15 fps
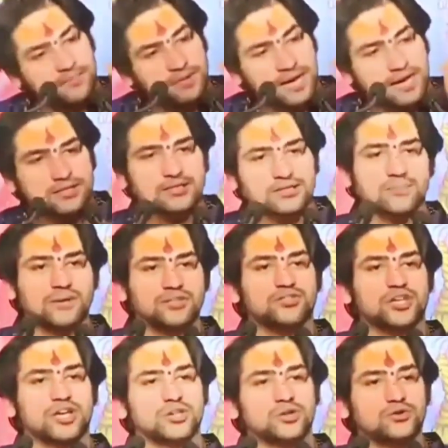आपके लिए
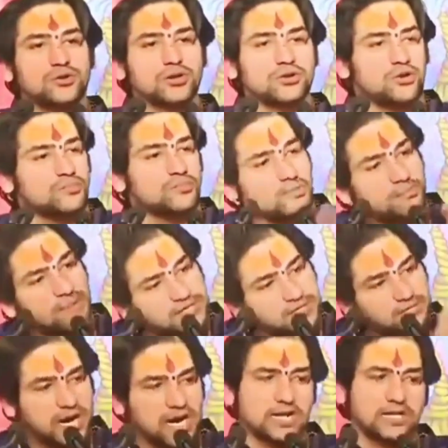जगह यहाँ पे नहीं है
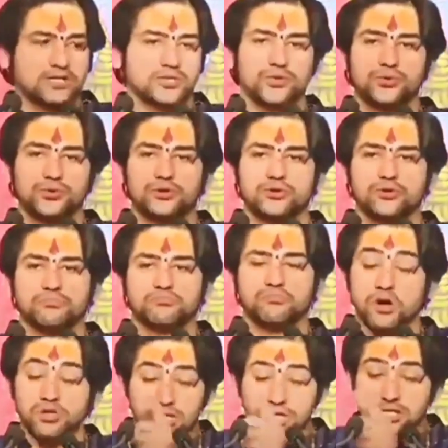तो
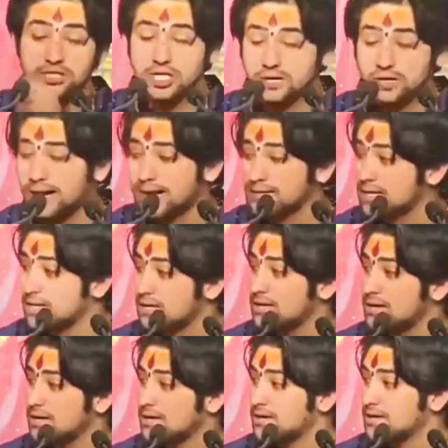ये एक काफ़ी बड़ा
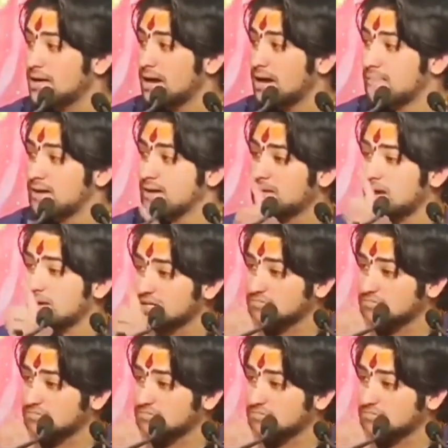तमाचा है